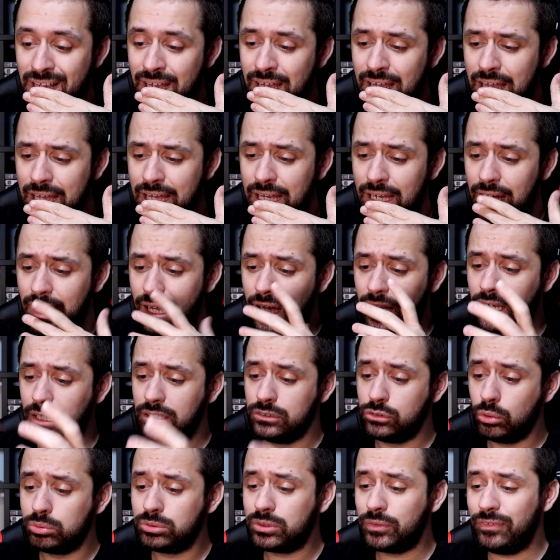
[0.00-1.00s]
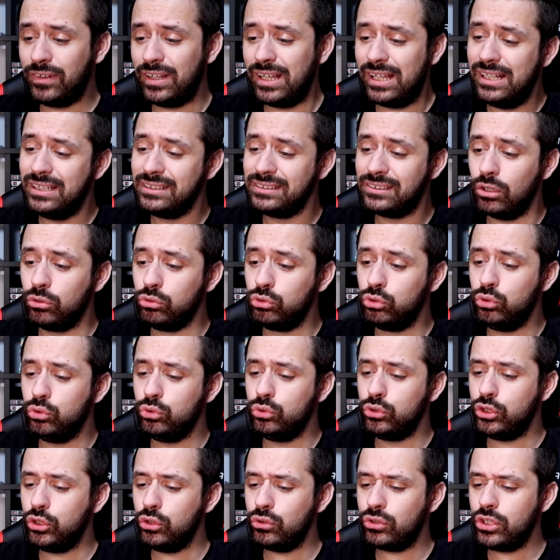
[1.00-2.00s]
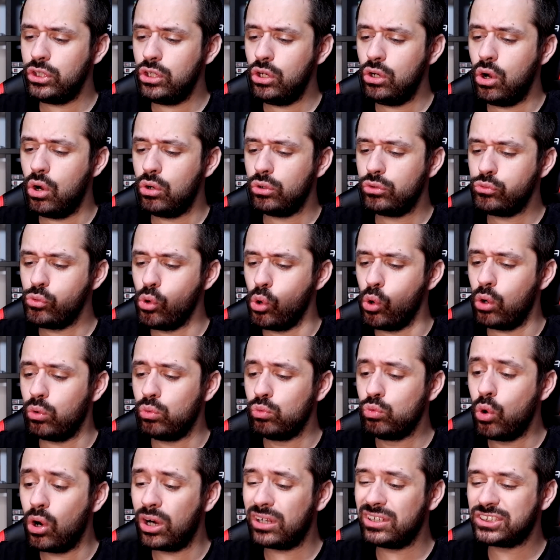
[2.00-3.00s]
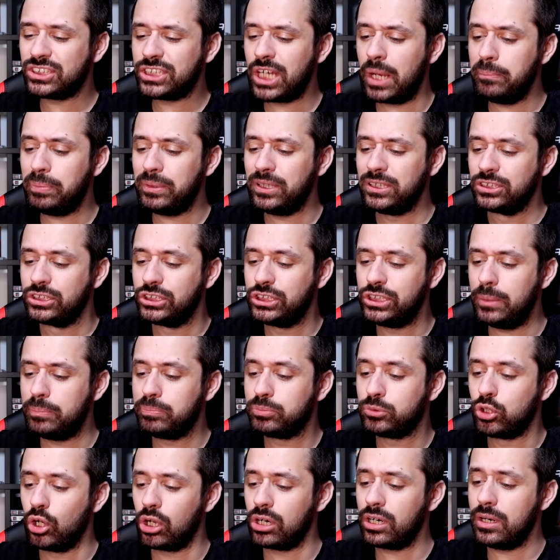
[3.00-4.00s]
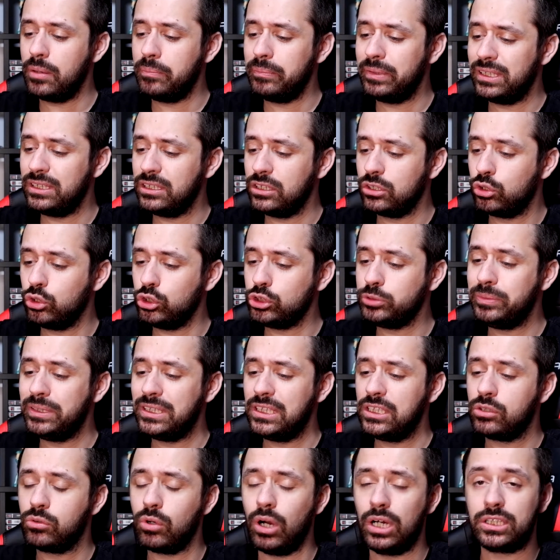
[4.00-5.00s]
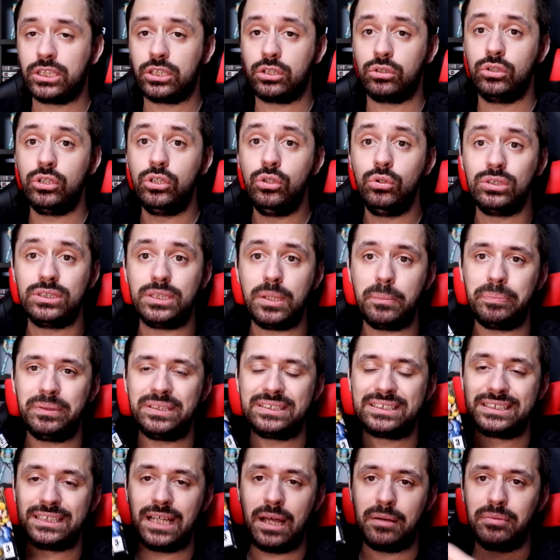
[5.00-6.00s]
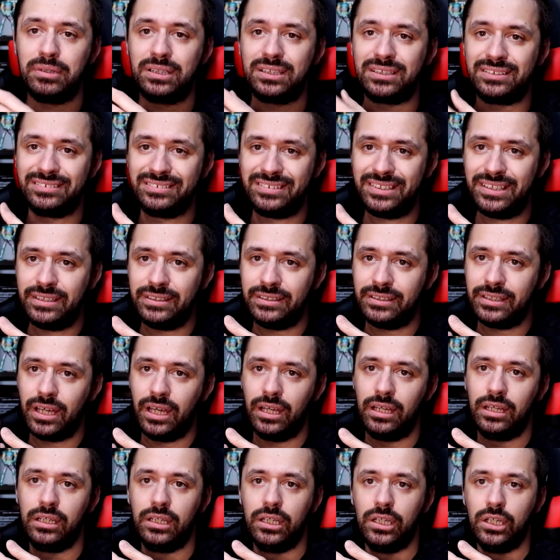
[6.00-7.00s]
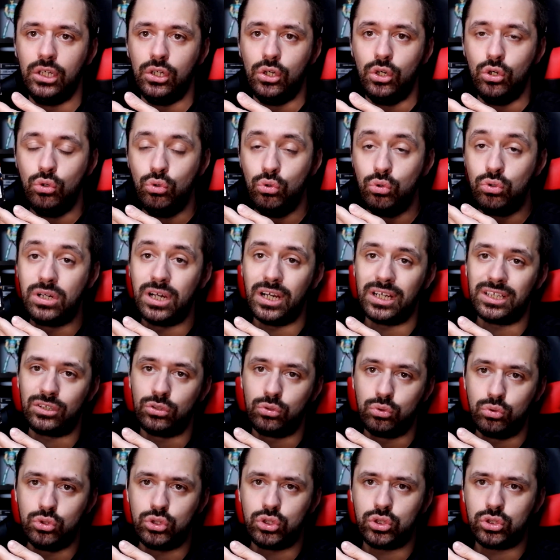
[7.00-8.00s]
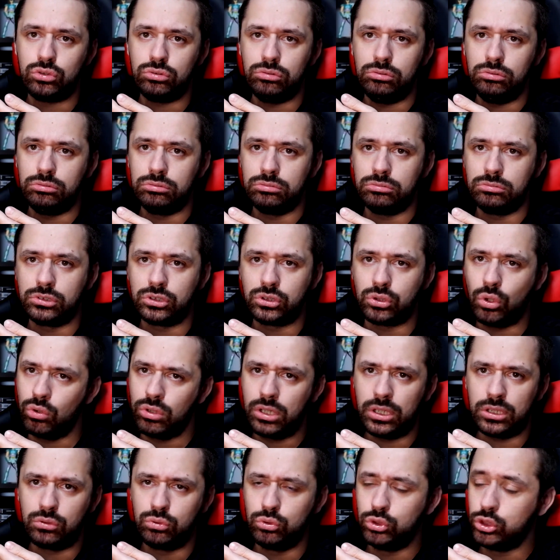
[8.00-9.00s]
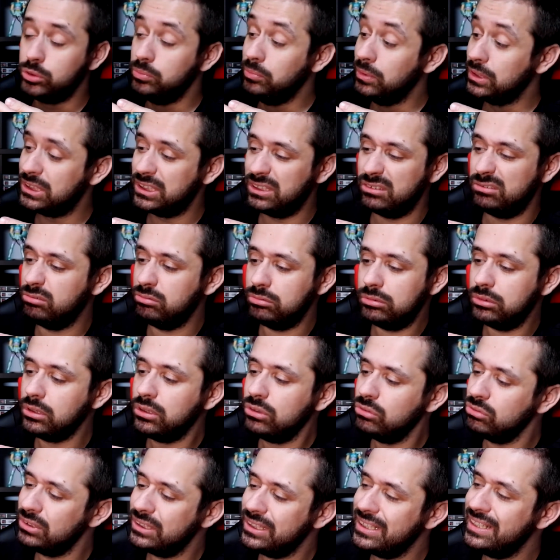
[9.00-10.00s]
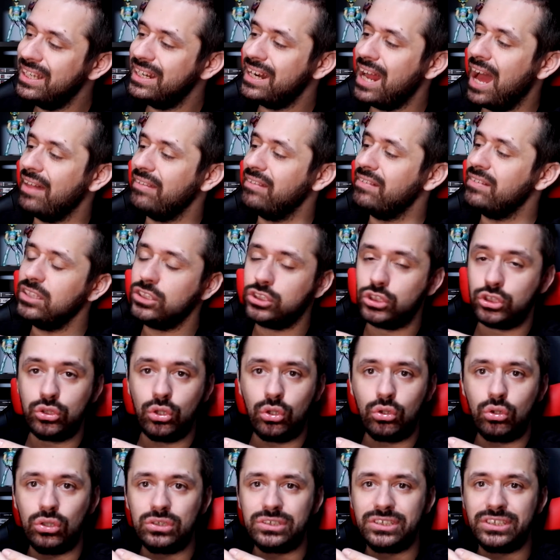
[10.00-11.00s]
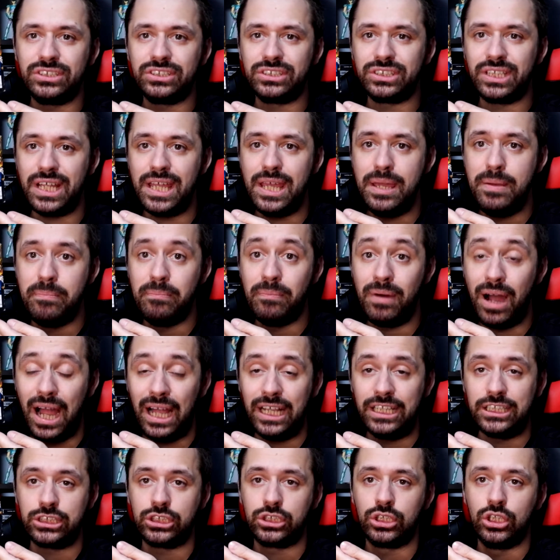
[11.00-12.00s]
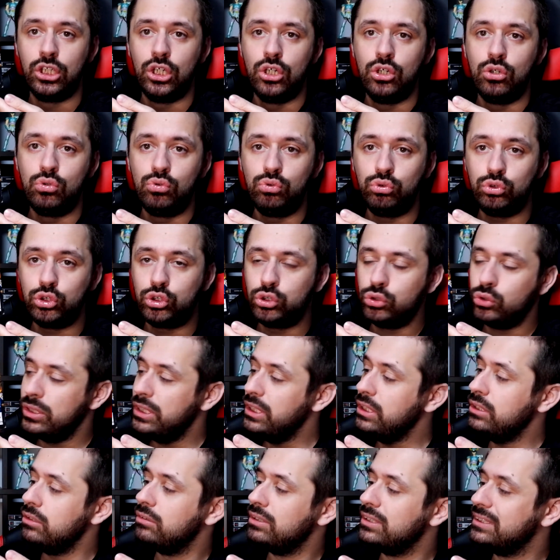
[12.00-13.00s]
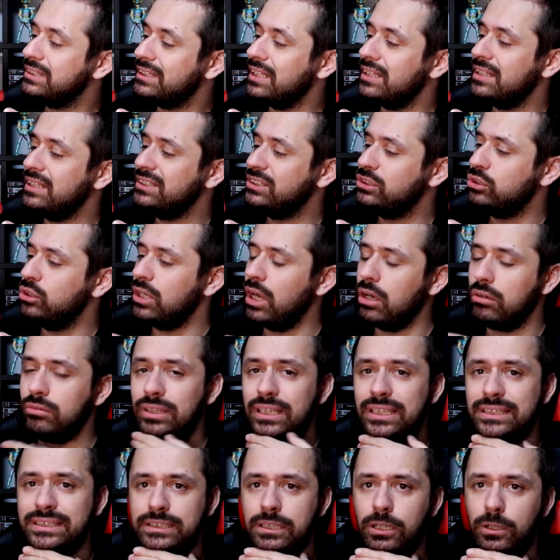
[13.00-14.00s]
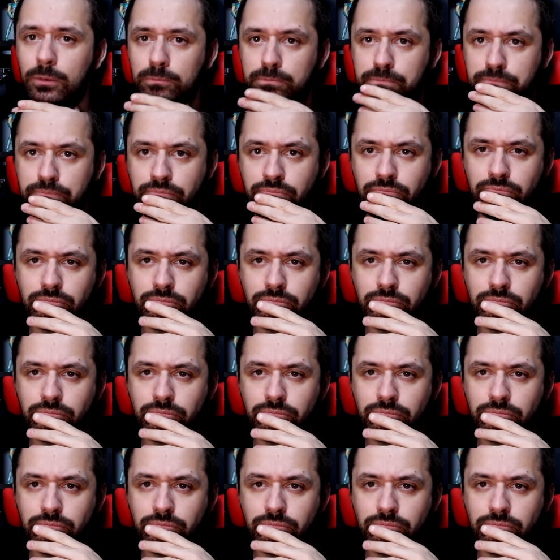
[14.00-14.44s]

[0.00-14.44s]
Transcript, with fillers: Eh, estamos a falar então do Yu-Gi-Oh! World Championship Tournament 2004. Eu até pensava que tinha o cartucho, só o cartucho, mas eu não, não tinha nada deste jogo, ou seja, é mais um joguinho que se adiciona à coleção.